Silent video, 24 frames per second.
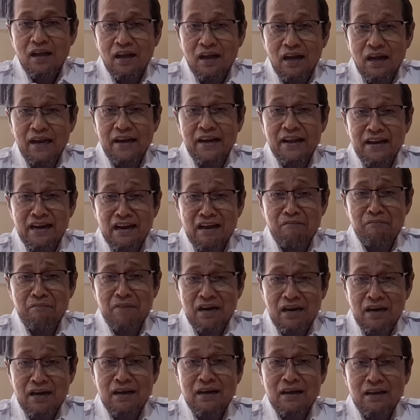Ada
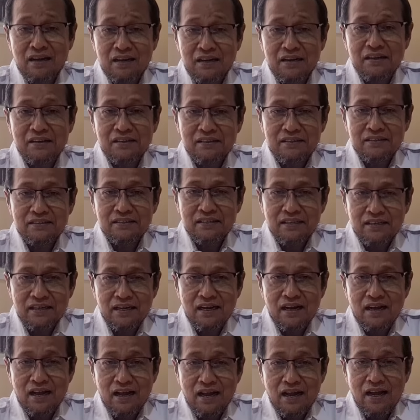nama
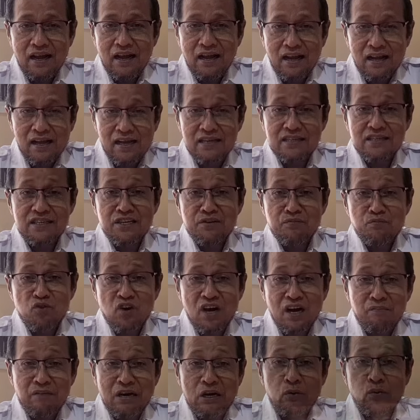Haji
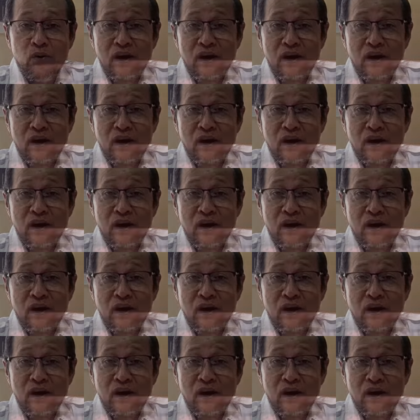Muhammad